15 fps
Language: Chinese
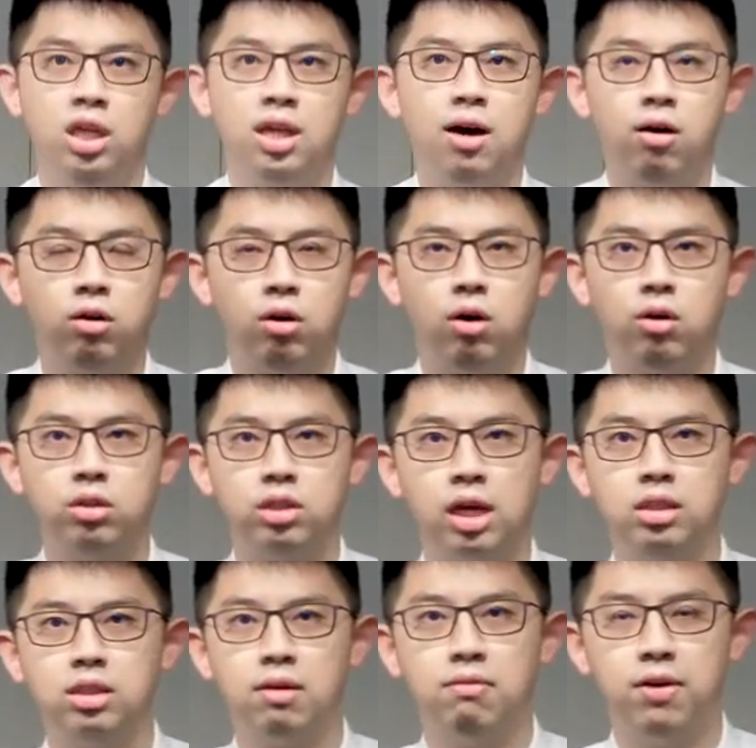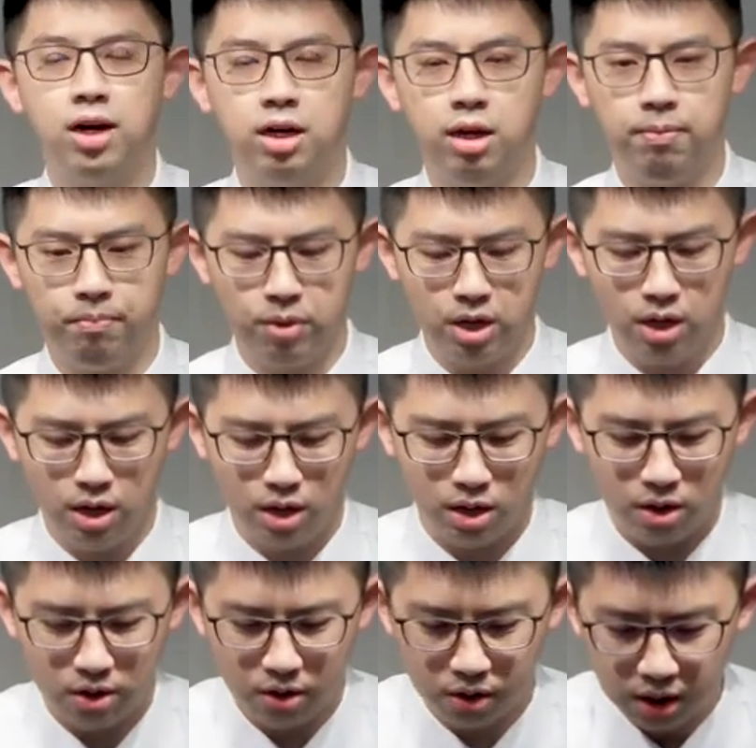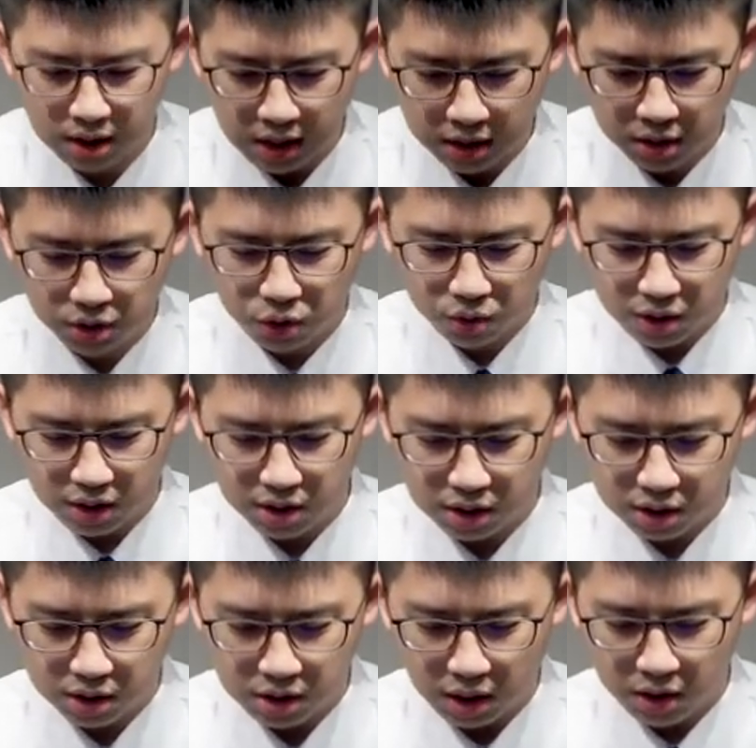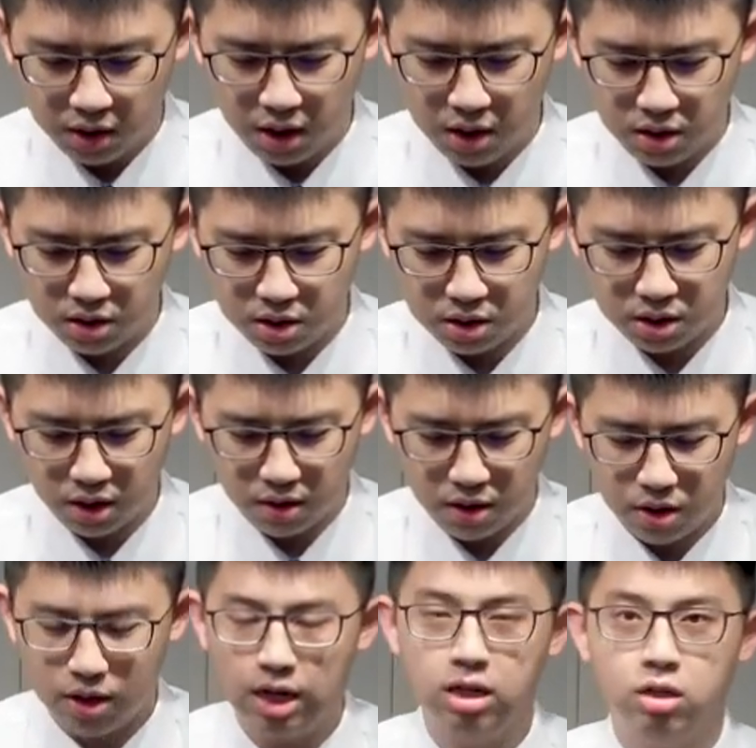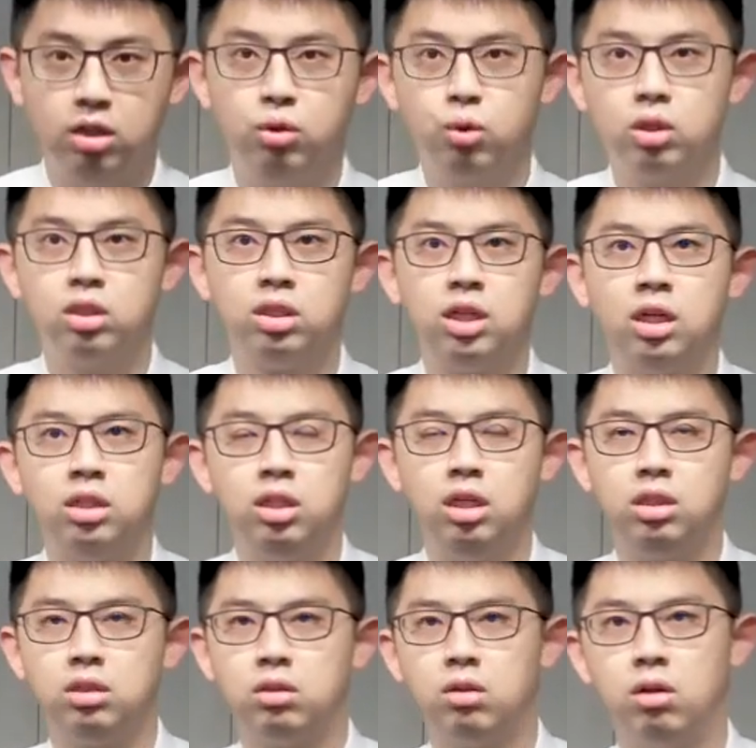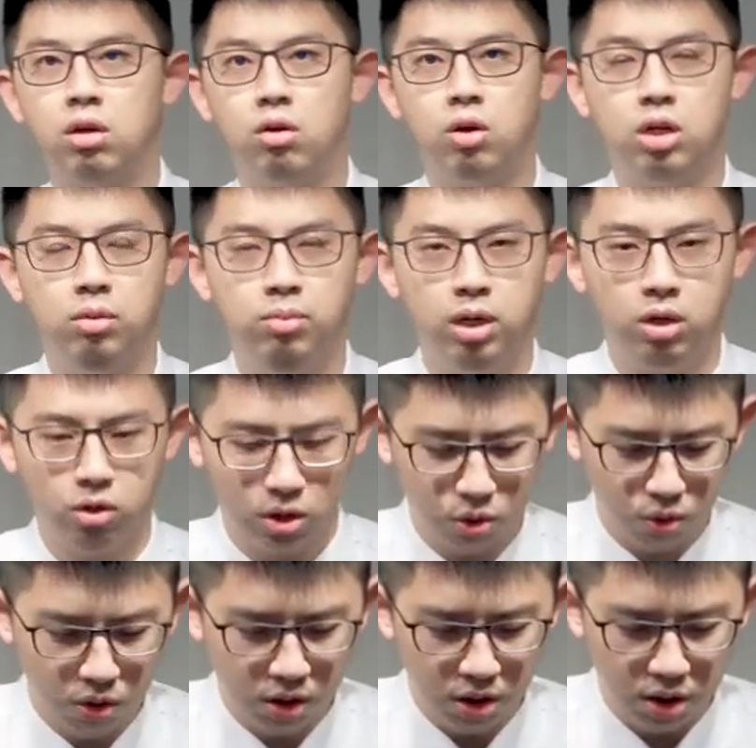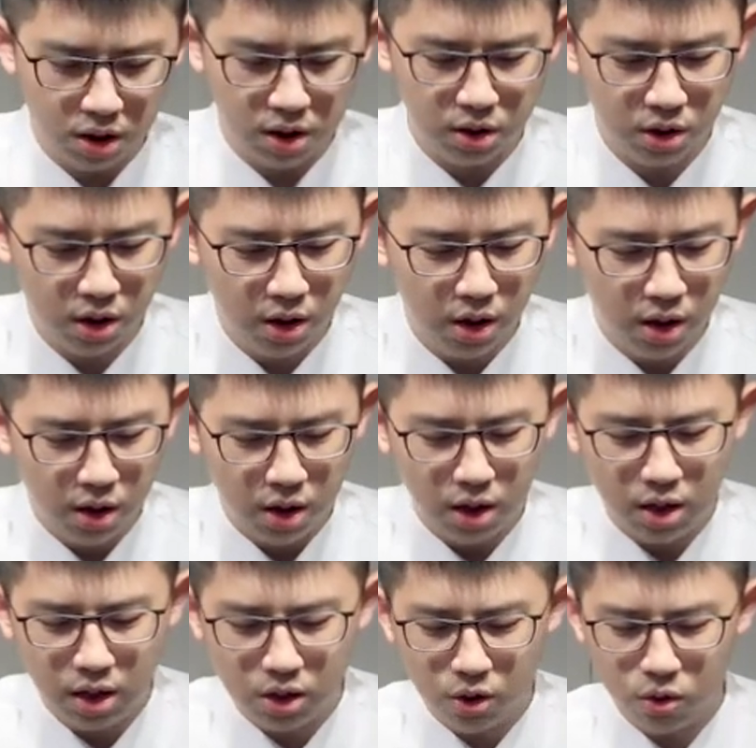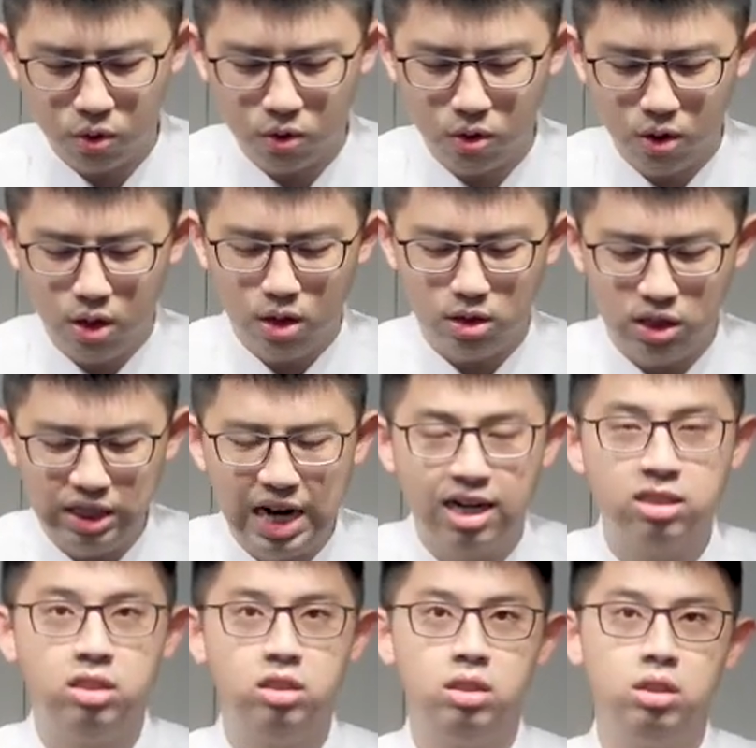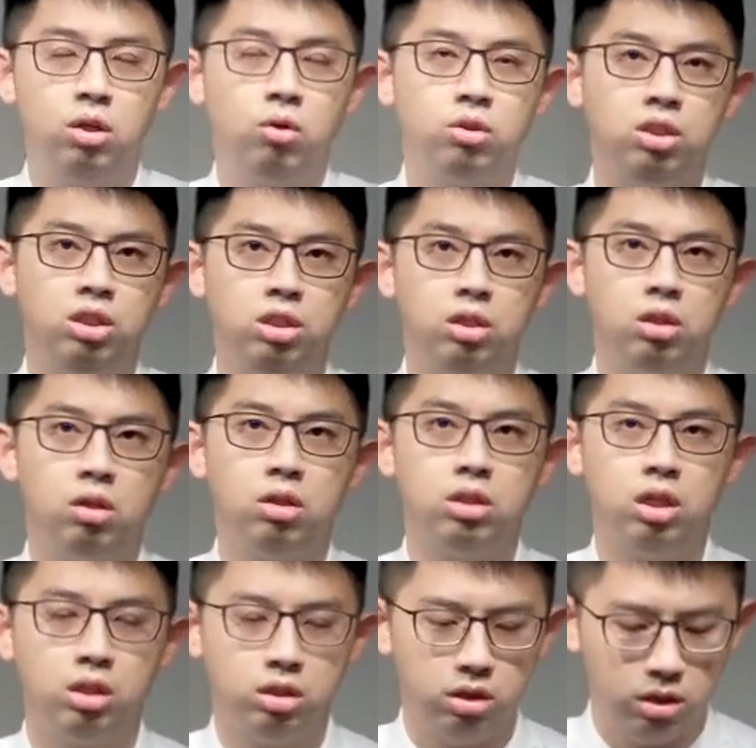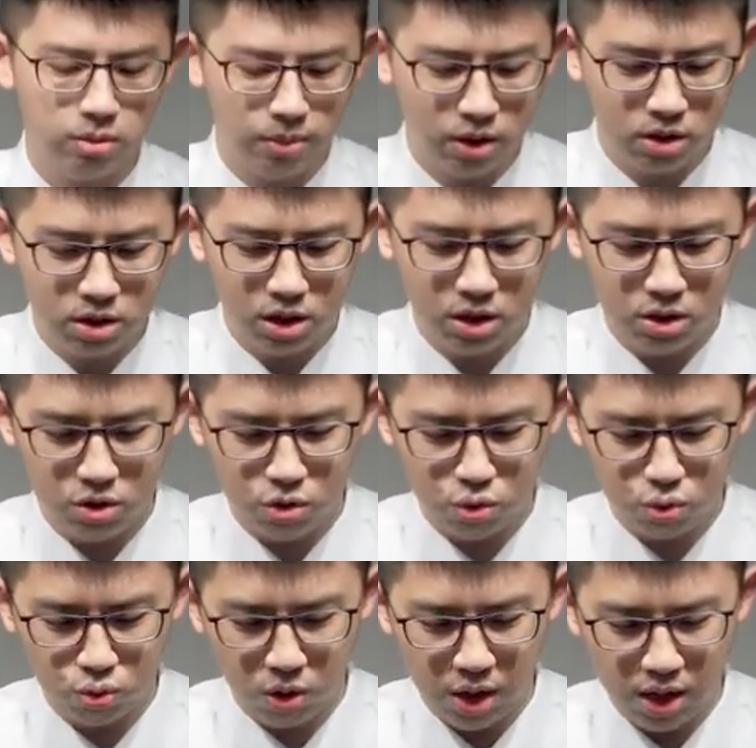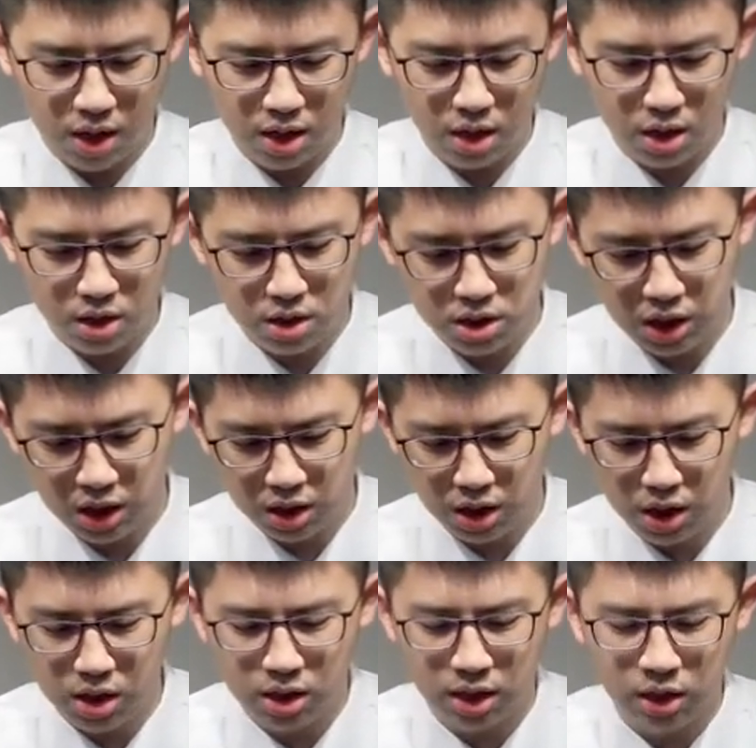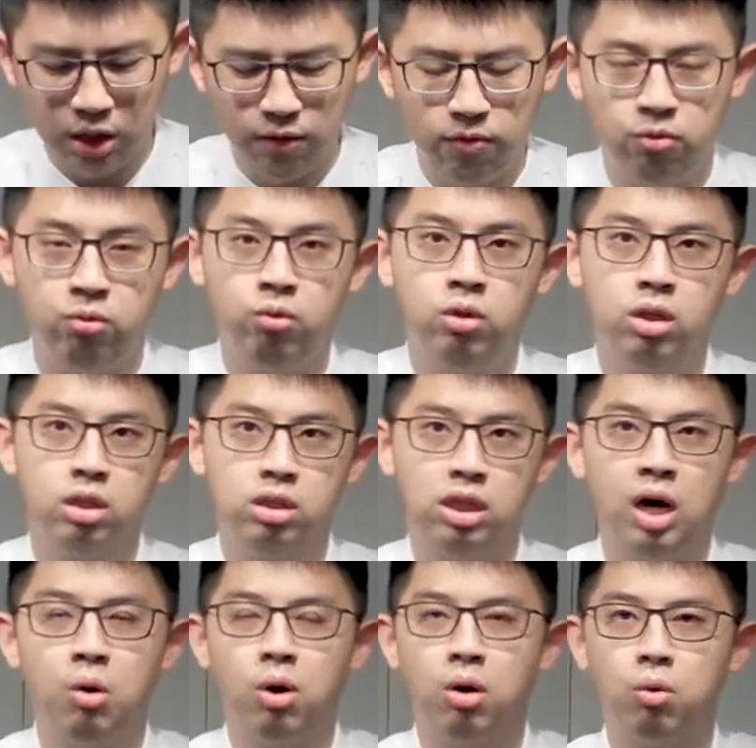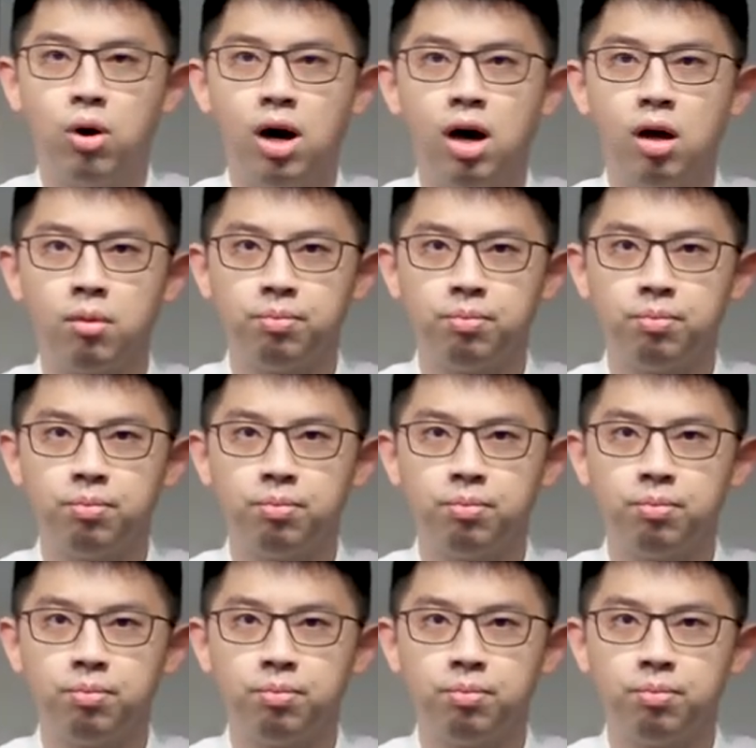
道哈，闪闪发亮。哦，那他呢走在这个商店上，看到很多的商店哈，哦，里面有很多很啊有价值的东西哈，像是什么珍珠啊、项链啊、衣服、洋娃娃